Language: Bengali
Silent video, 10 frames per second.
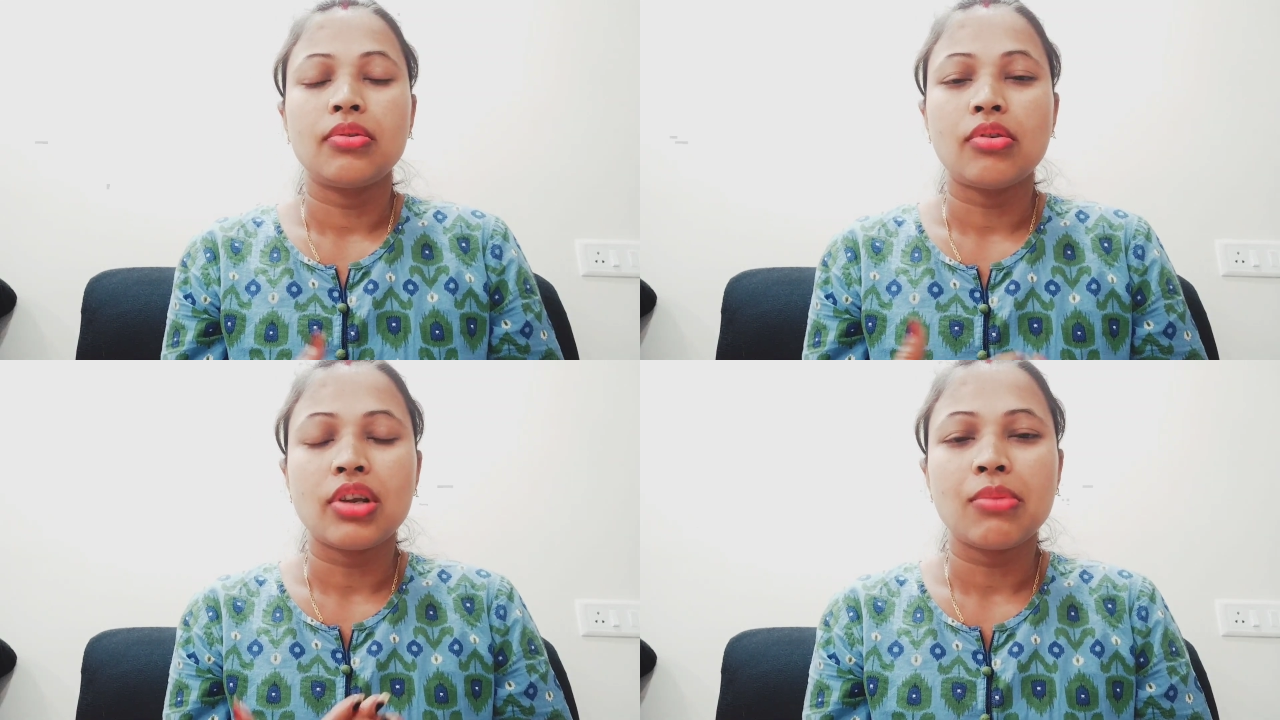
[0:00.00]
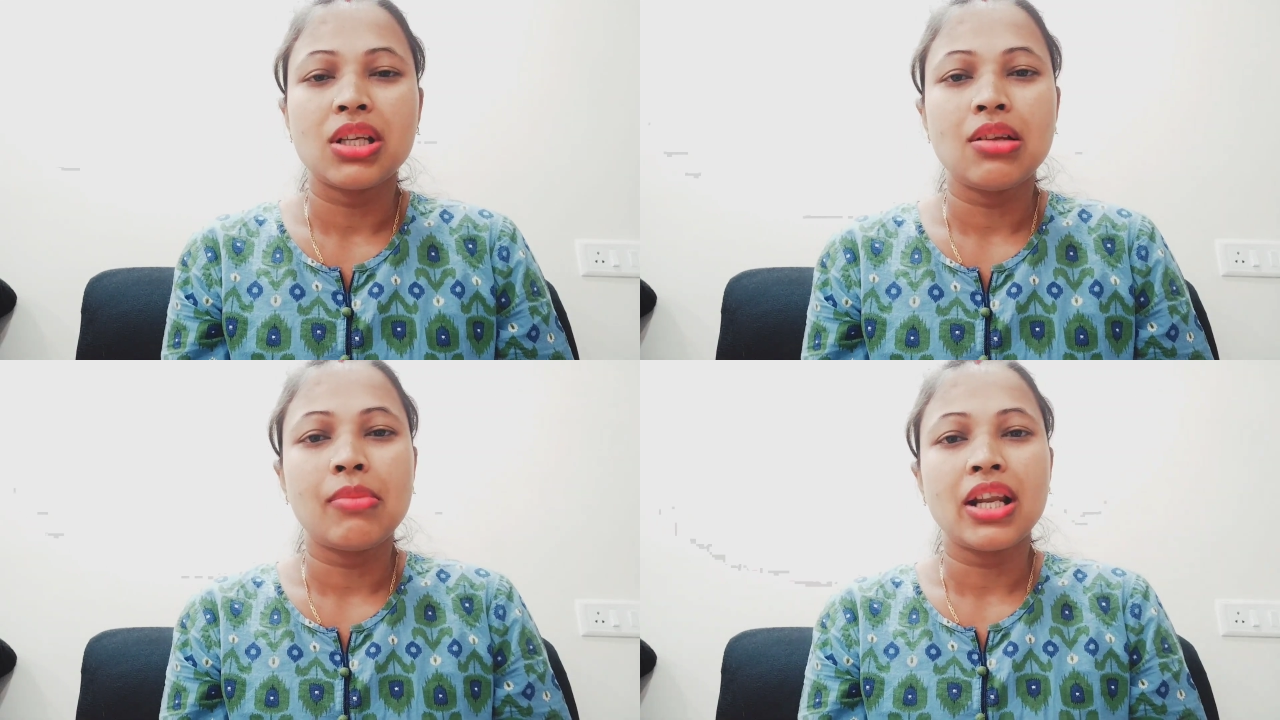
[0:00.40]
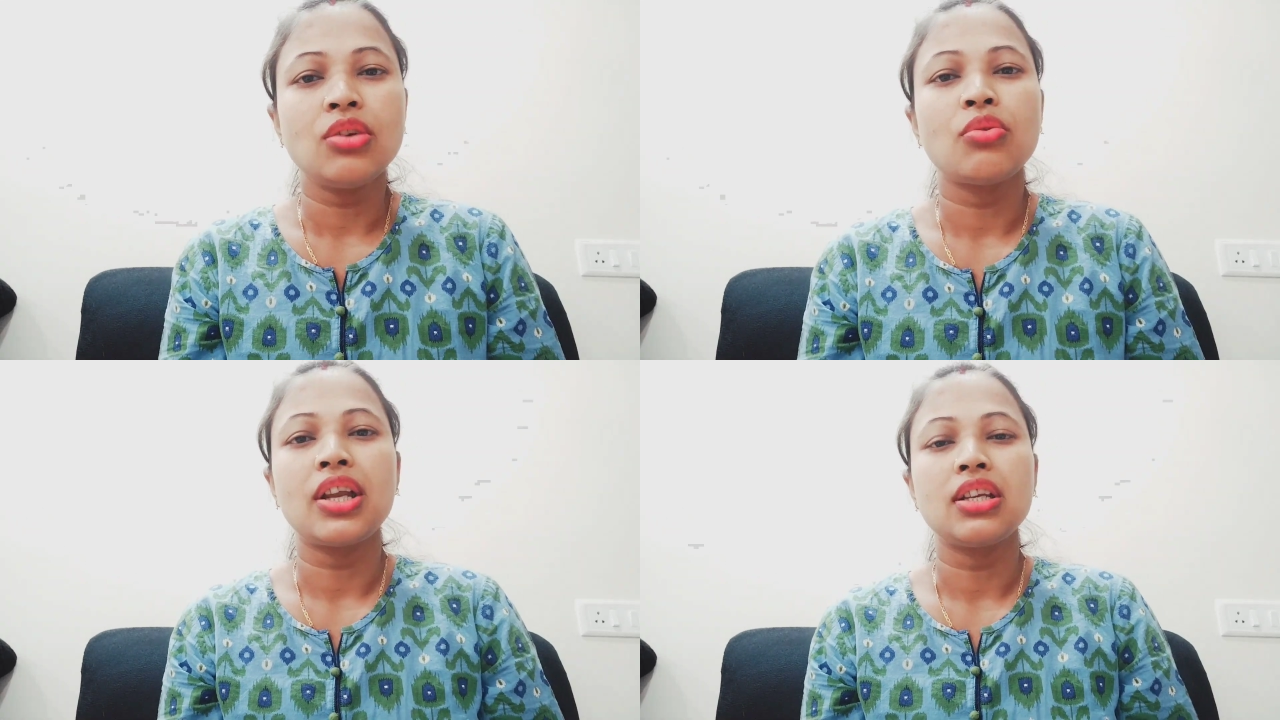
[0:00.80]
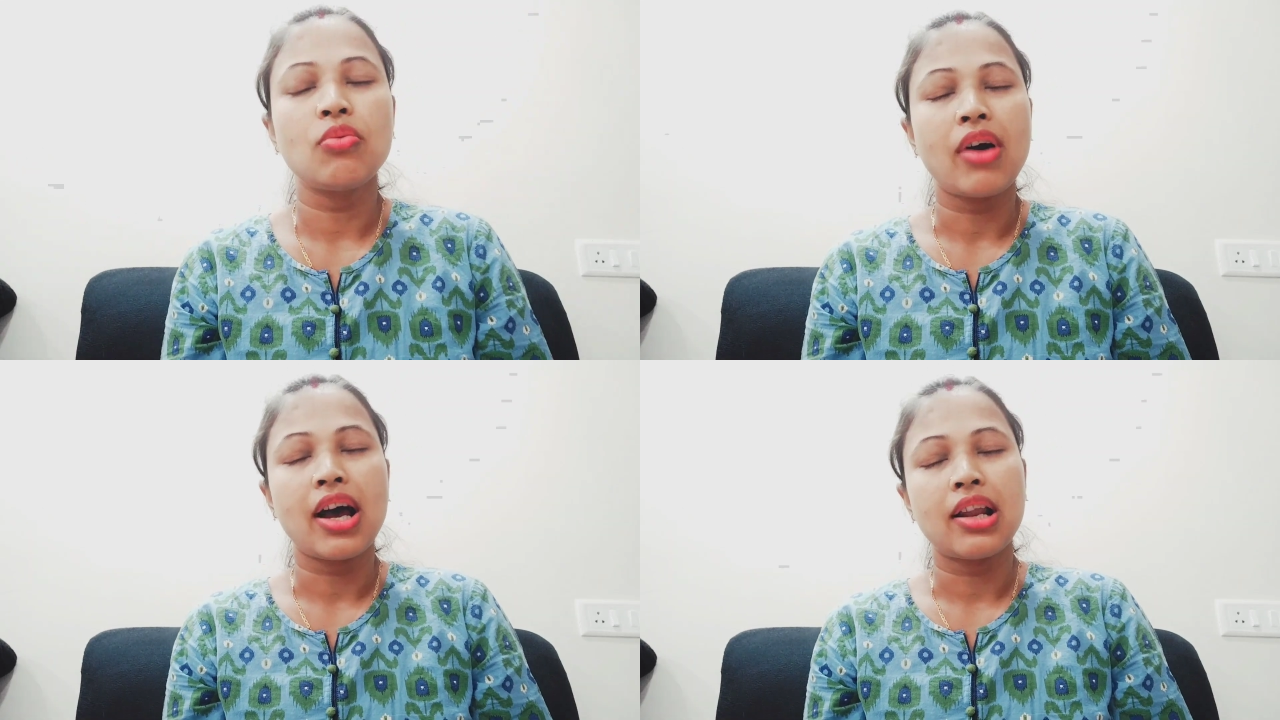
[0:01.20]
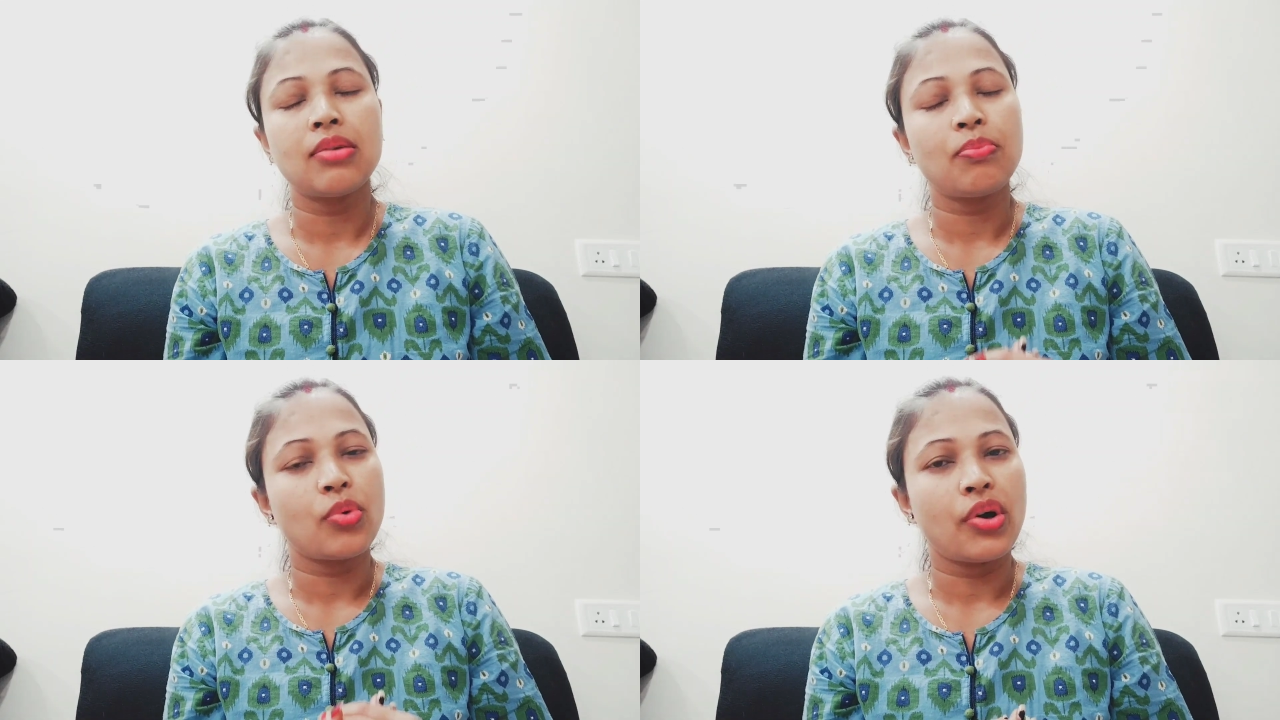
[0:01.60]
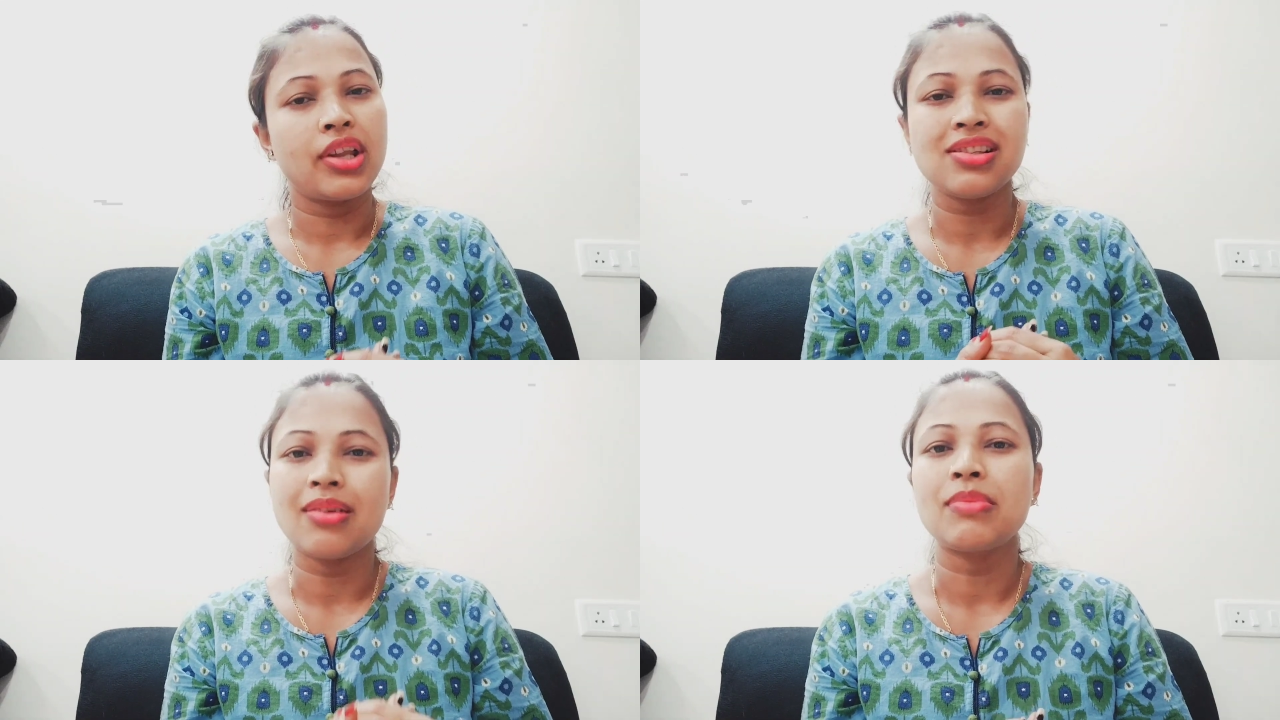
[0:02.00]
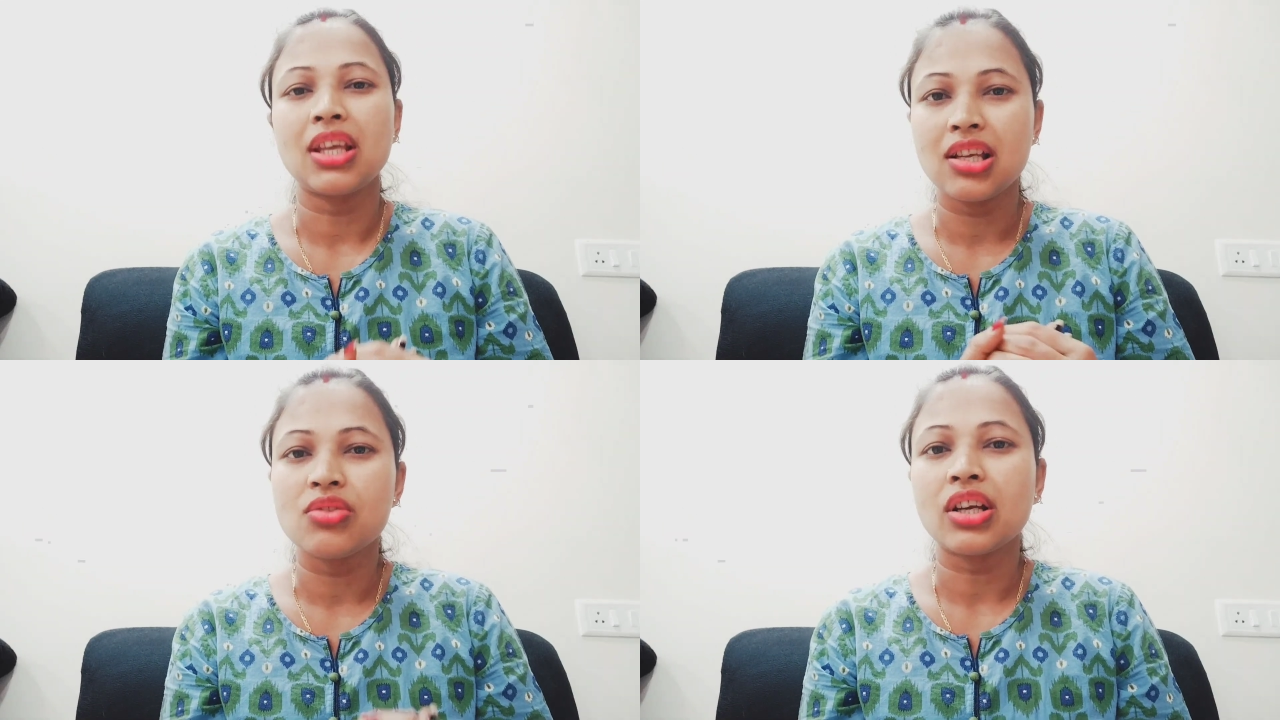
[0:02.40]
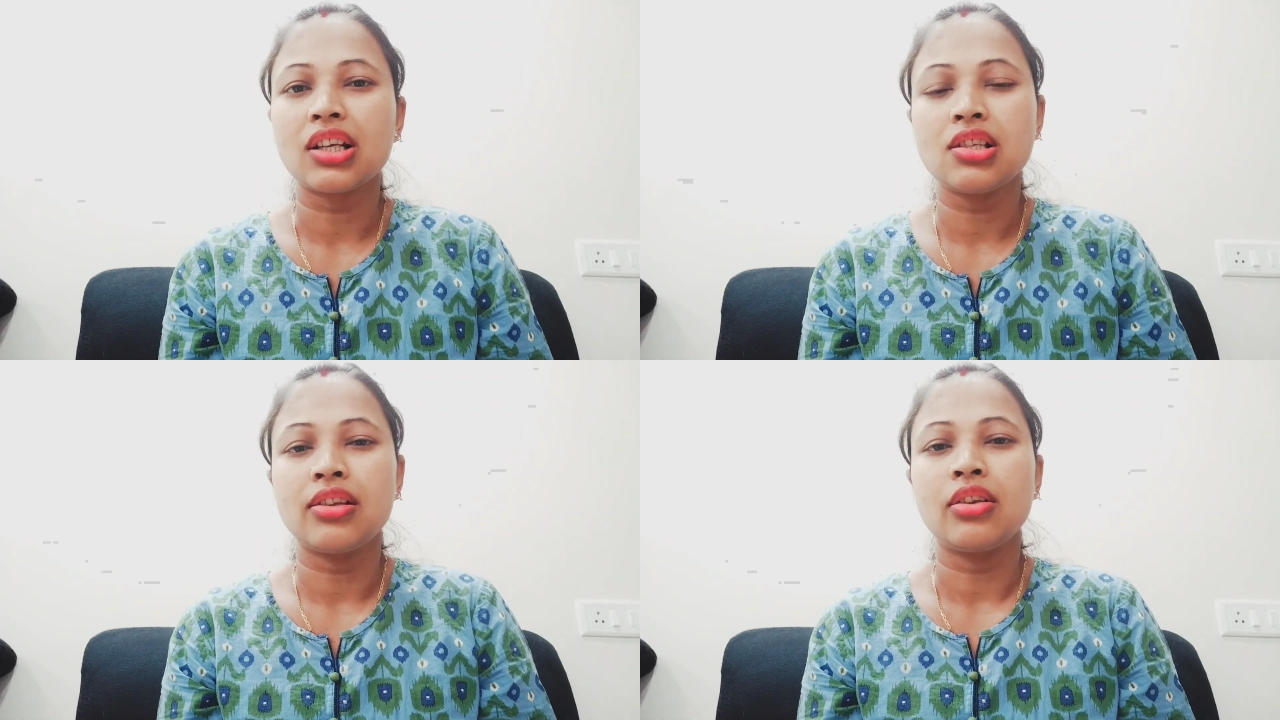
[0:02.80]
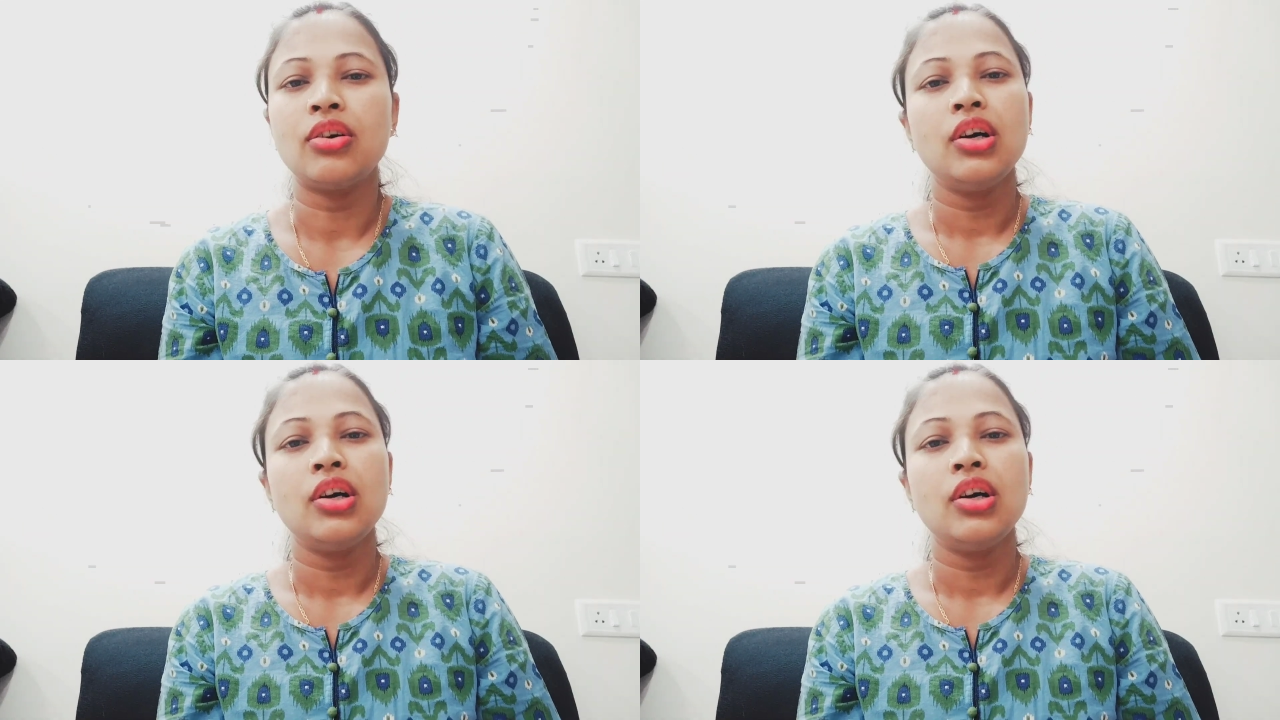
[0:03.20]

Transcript: অনেক বেশি মানে টোয়েন্টি ওয়ান পয়েন্ট সামথিং কিছু একটা ছিল